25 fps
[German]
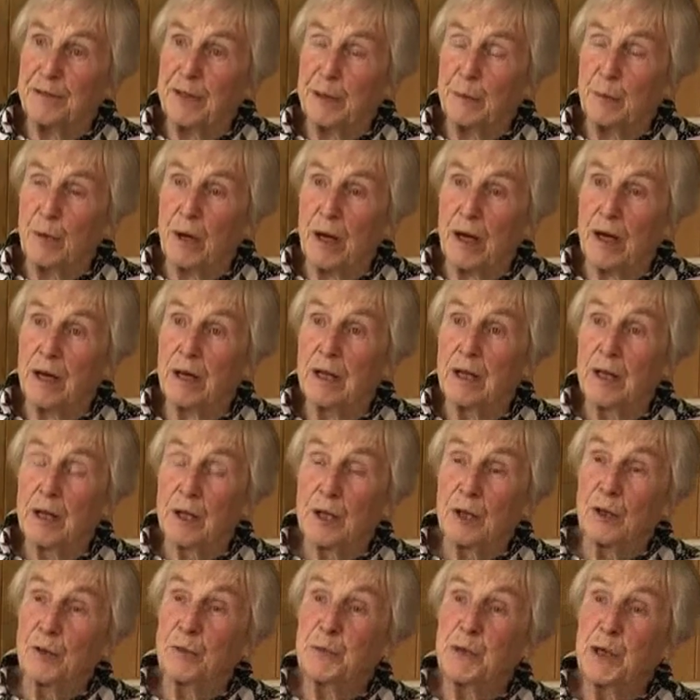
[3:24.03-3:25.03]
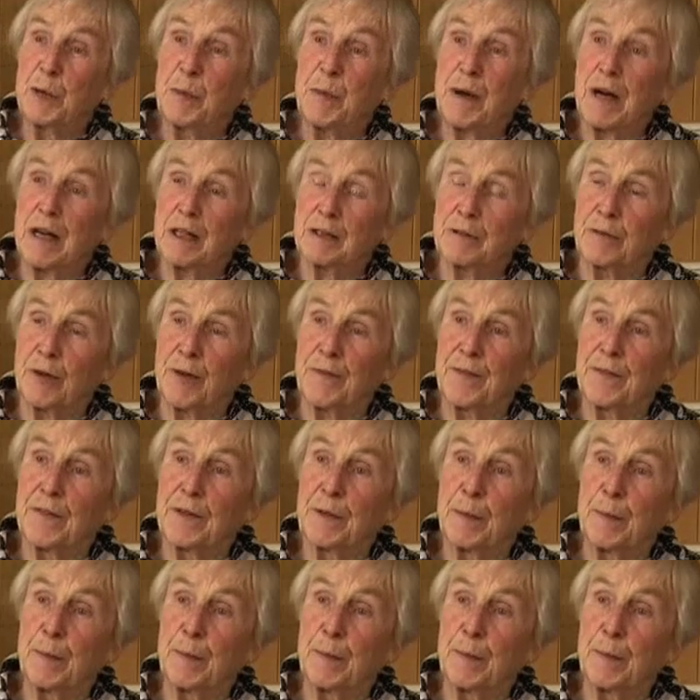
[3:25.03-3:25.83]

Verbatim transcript: Februar umgebracht worden.